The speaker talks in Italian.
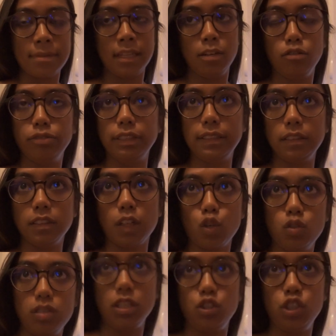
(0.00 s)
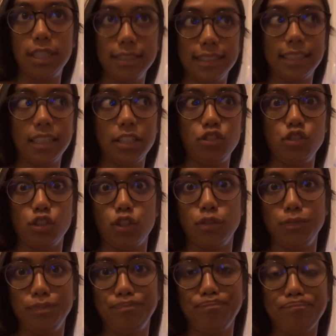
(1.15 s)
o forse sarà così agitata che reggerò
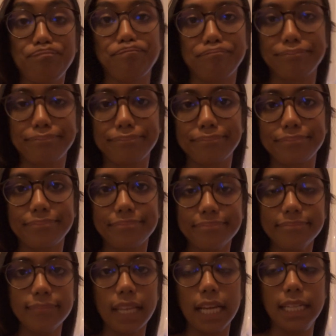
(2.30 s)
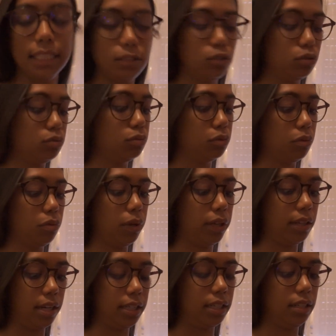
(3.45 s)
adesso comunque
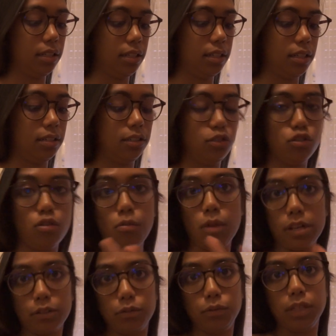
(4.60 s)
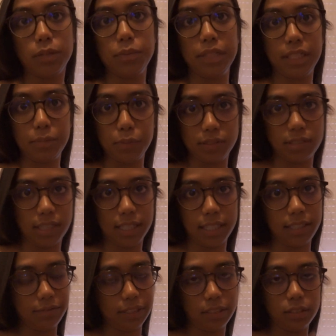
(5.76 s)
dai ho un quarto d'ora per riposare
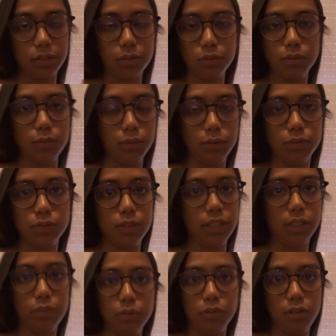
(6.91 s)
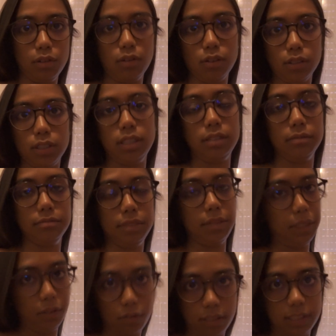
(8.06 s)
infatti chiudo tutto e chiudo gli occhi e
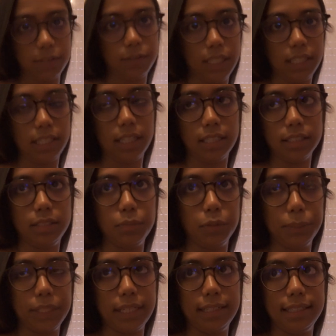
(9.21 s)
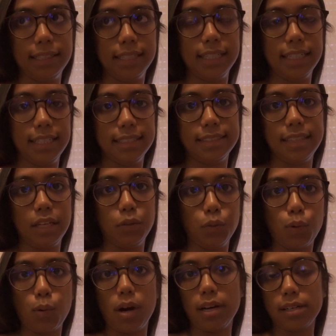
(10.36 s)
metto la sveglia tipo per le 6 e un
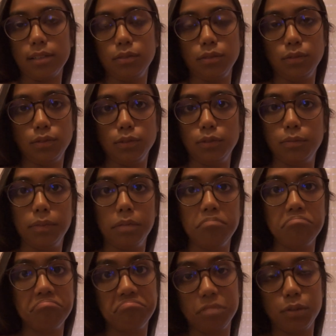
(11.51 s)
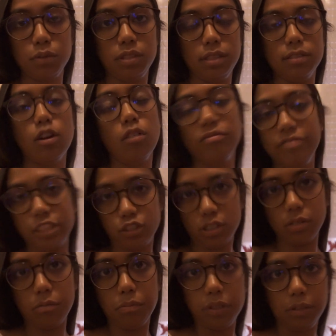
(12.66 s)
quarto insomma così no faccio
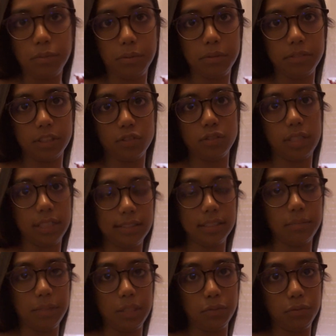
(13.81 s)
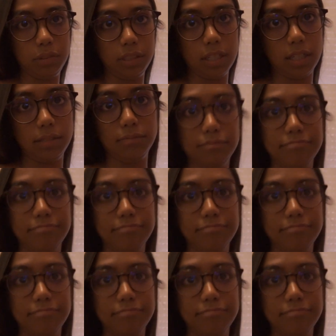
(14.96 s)
anche un po' di più mi faccio 30 minuti dai